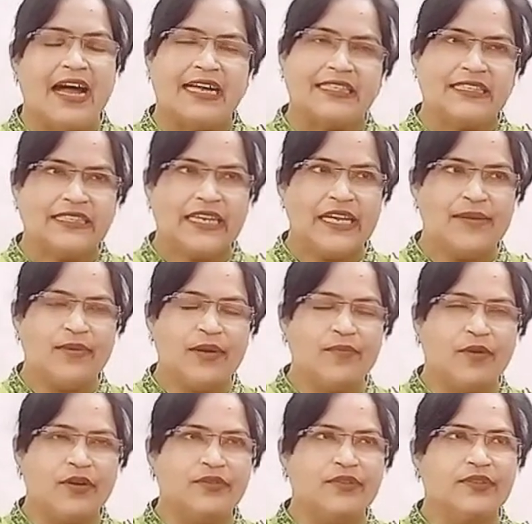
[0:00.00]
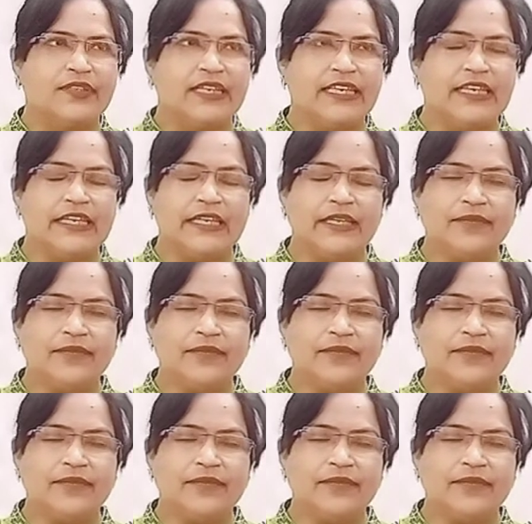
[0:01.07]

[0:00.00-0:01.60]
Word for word: আচ্ছা এবার বলো তো দেখি